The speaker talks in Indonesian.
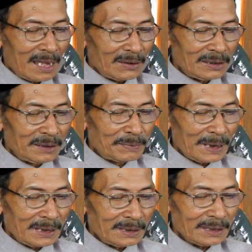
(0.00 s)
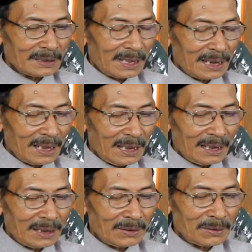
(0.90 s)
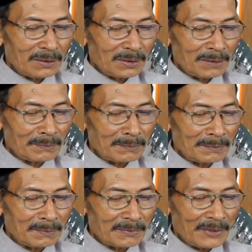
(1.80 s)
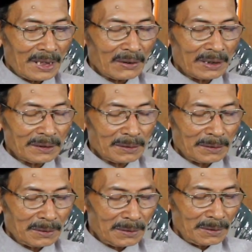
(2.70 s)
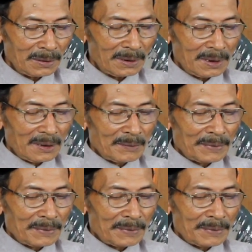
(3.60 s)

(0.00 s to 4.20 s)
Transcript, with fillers: harus dibagi secara hukum faraid dulu